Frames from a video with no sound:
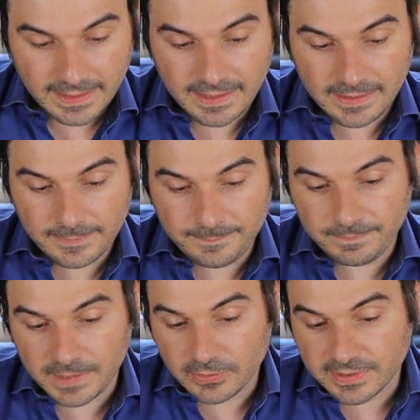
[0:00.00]
Et
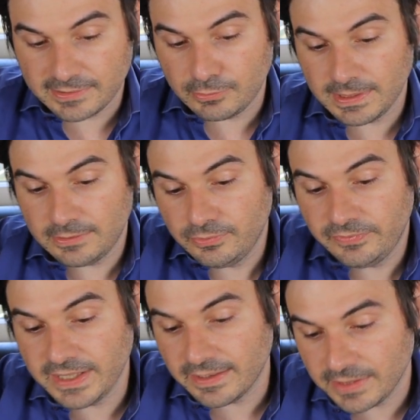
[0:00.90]
euh, quand tu,
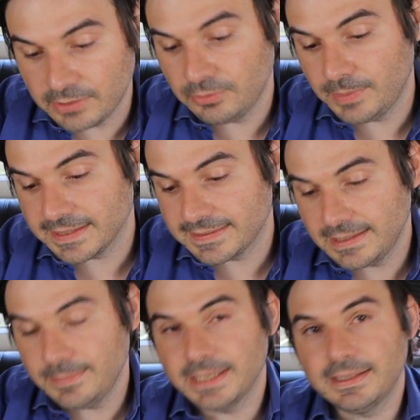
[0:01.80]
vis avec une mère
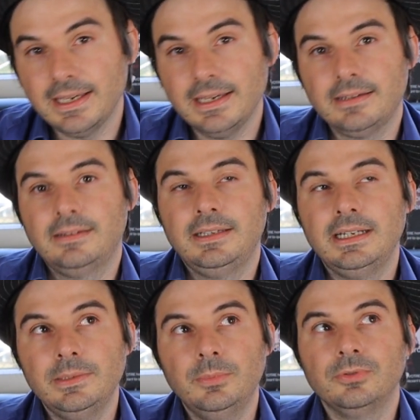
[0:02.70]
célibataire,
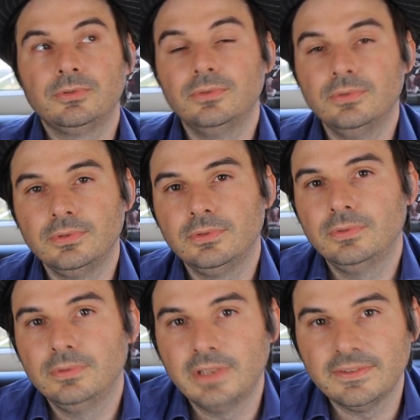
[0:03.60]
il est de bon ton
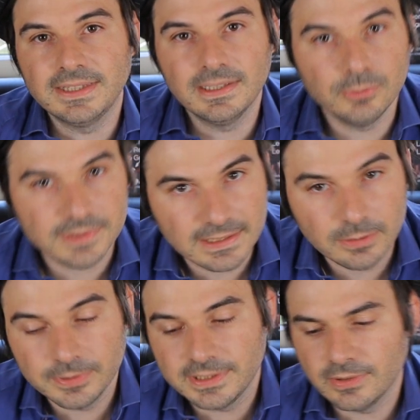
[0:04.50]
d'inviter aussi
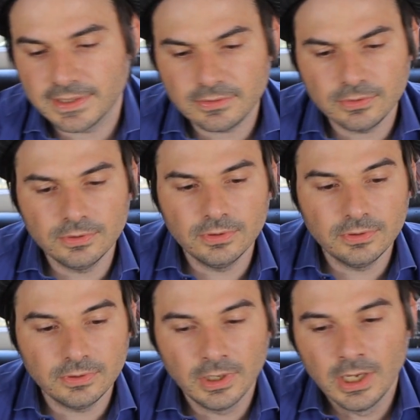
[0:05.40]
le petit au
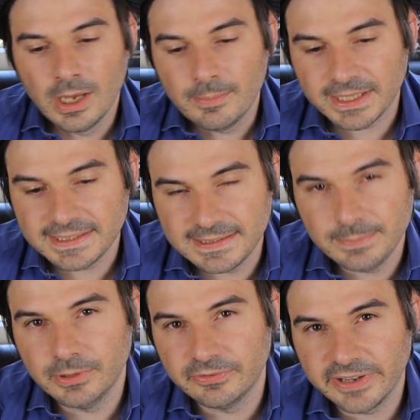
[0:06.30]
resto, de
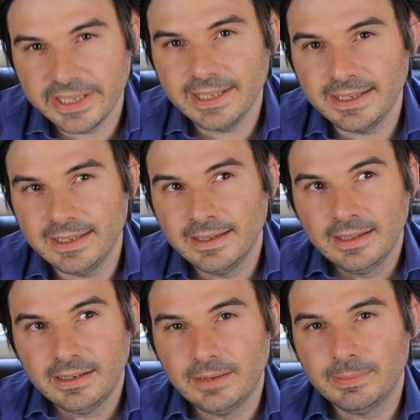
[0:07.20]
participer aux frais. Et
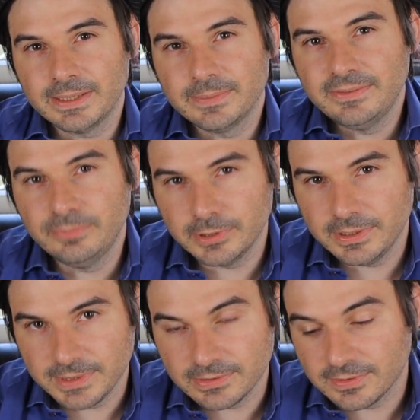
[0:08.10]
par exemple, si vous prenez une maison